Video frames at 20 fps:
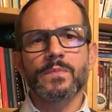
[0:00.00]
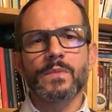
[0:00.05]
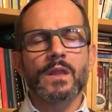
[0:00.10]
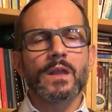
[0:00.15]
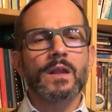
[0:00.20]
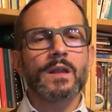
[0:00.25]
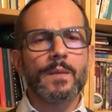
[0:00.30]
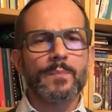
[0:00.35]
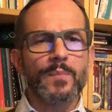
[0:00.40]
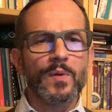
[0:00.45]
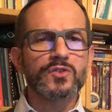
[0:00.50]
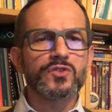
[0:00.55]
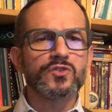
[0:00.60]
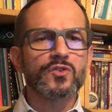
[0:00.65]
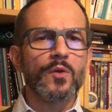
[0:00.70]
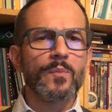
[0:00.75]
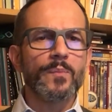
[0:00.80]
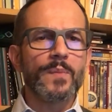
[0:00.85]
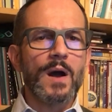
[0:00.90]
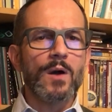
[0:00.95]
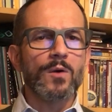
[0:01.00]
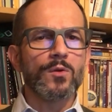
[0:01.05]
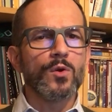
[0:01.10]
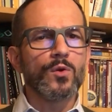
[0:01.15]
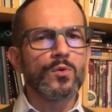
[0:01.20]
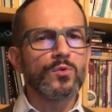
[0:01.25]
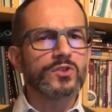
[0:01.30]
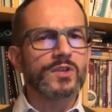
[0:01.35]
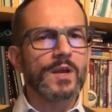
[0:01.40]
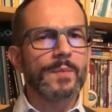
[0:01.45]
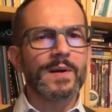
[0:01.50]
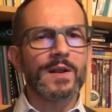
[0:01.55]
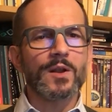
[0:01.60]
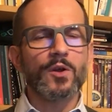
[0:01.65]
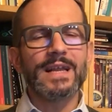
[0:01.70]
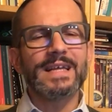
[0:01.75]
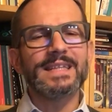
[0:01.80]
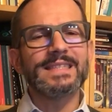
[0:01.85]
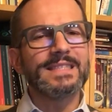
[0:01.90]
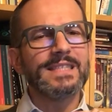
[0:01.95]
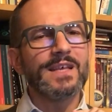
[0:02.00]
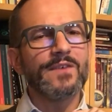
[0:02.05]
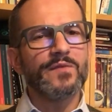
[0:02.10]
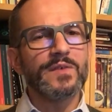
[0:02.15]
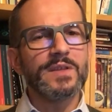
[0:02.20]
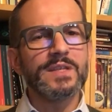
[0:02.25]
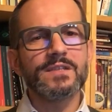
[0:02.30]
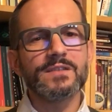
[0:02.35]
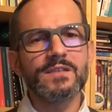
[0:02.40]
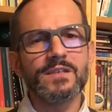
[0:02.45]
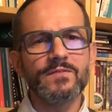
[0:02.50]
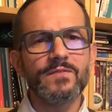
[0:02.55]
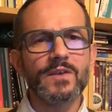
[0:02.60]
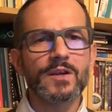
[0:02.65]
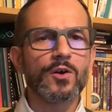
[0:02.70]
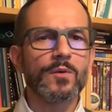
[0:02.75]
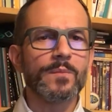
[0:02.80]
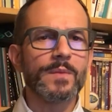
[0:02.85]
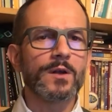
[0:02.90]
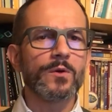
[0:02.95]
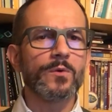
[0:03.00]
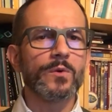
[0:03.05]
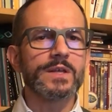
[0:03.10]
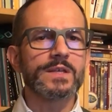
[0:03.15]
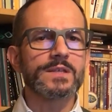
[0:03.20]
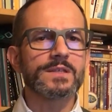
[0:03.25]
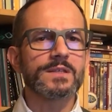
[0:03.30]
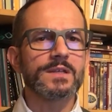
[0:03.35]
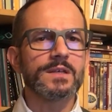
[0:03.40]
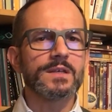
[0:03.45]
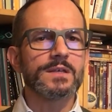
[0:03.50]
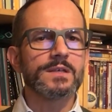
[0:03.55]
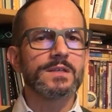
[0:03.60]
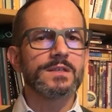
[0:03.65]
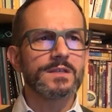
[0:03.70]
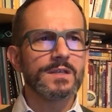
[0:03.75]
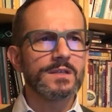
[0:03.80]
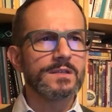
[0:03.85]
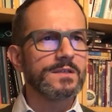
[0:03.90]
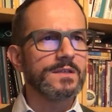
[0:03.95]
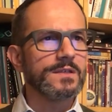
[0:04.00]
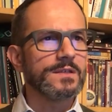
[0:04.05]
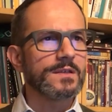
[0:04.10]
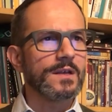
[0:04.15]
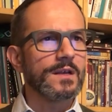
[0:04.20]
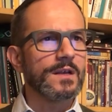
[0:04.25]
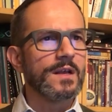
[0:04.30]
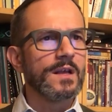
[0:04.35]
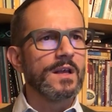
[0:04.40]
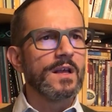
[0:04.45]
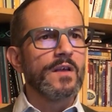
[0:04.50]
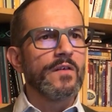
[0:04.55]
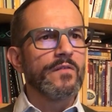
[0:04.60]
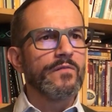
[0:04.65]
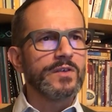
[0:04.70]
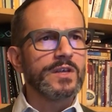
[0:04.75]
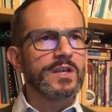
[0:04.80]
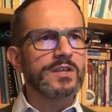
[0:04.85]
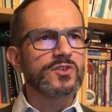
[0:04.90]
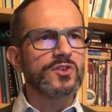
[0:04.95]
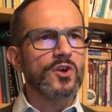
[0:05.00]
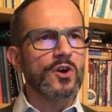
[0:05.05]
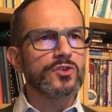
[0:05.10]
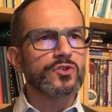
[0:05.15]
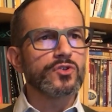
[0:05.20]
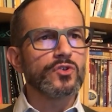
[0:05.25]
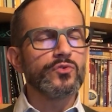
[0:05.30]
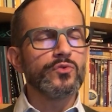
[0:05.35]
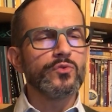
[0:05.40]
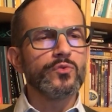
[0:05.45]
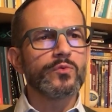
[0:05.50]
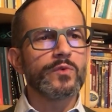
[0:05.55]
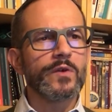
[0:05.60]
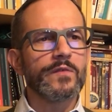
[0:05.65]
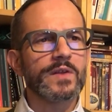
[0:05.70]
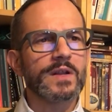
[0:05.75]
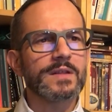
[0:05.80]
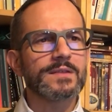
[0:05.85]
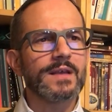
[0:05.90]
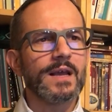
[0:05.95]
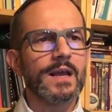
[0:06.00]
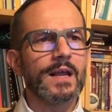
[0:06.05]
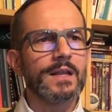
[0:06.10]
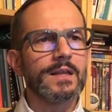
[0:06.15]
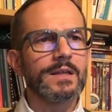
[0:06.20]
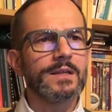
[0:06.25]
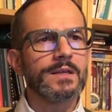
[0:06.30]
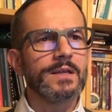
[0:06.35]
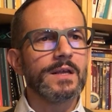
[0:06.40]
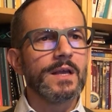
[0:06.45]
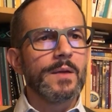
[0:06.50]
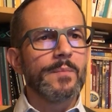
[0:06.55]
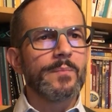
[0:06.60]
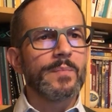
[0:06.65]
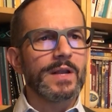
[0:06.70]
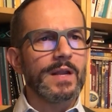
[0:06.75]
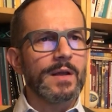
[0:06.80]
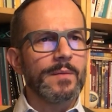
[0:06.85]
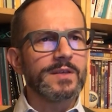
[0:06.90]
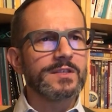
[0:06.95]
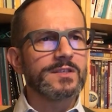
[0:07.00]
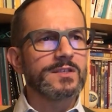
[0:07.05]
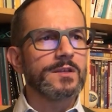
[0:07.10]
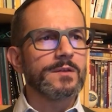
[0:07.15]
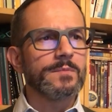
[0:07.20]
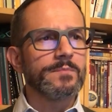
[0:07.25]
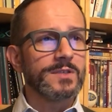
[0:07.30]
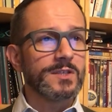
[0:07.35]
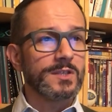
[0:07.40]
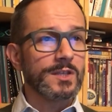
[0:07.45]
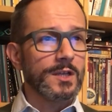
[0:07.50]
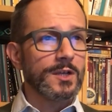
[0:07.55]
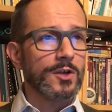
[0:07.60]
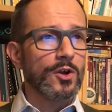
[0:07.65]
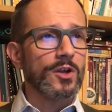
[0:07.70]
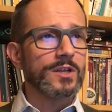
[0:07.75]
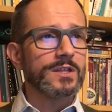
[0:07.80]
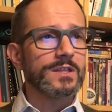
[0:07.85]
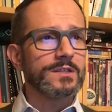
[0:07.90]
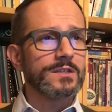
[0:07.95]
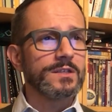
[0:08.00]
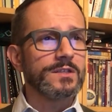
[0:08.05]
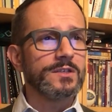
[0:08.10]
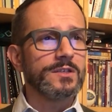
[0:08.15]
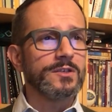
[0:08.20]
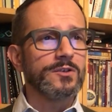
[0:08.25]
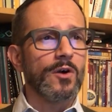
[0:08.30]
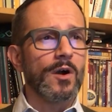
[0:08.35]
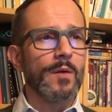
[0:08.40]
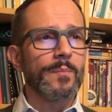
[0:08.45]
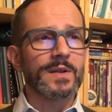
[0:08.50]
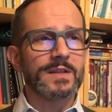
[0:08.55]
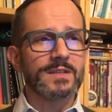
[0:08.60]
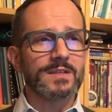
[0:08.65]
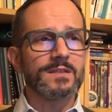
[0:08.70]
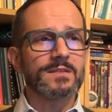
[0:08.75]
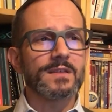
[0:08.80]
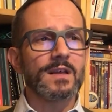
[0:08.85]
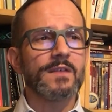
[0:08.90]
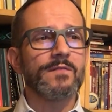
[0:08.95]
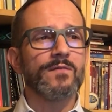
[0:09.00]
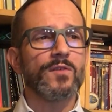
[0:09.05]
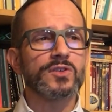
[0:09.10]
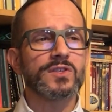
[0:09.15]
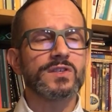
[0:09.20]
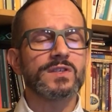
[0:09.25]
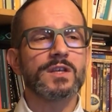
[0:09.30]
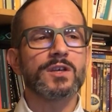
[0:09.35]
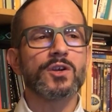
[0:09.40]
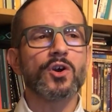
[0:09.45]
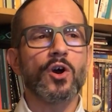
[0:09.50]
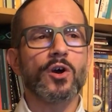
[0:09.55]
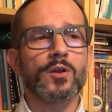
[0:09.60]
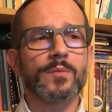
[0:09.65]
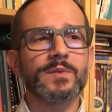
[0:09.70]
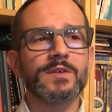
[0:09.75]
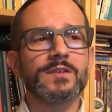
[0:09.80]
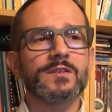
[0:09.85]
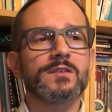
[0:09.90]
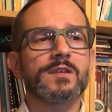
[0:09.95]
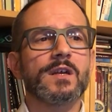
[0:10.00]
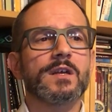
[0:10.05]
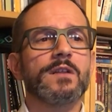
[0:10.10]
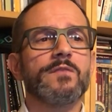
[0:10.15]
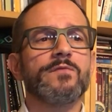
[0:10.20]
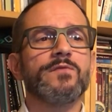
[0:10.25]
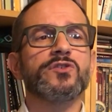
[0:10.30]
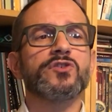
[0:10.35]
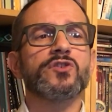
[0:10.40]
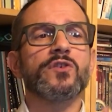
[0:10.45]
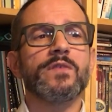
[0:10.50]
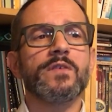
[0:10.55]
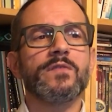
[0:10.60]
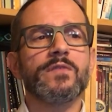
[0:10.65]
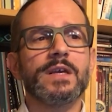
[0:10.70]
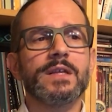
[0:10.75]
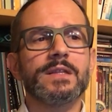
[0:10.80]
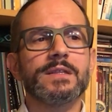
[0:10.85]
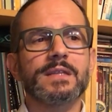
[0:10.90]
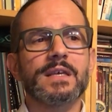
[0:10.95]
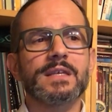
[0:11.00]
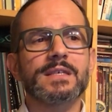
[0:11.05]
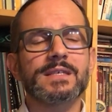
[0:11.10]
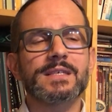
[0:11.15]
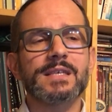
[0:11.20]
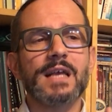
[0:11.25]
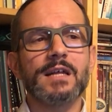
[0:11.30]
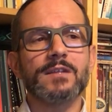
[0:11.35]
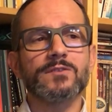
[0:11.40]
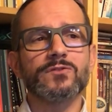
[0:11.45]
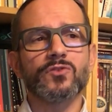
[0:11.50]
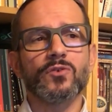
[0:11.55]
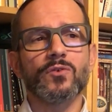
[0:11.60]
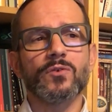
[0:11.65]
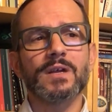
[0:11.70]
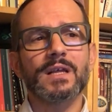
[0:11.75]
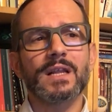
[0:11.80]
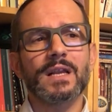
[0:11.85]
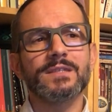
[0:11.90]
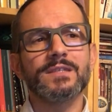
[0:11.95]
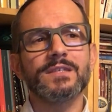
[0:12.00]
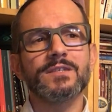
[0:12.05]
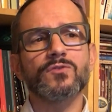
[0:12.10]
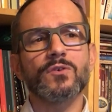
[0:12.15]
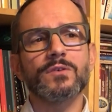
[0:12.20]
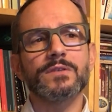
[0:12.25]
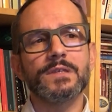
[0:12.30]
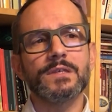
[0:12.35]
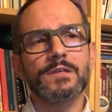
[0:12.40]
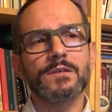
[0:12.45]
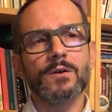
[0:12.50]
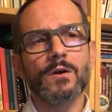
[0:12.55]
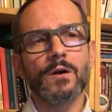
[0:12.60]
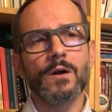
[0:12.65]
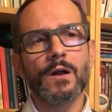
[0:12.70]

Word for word: L'Apostolo Paolo usa parole definitive come queste. Sentite, vi esorto dunque, fratelli, per la misericordia di Dio, a presentare i vostri corpi in sacrificio vivente, santo, gradito a Dio.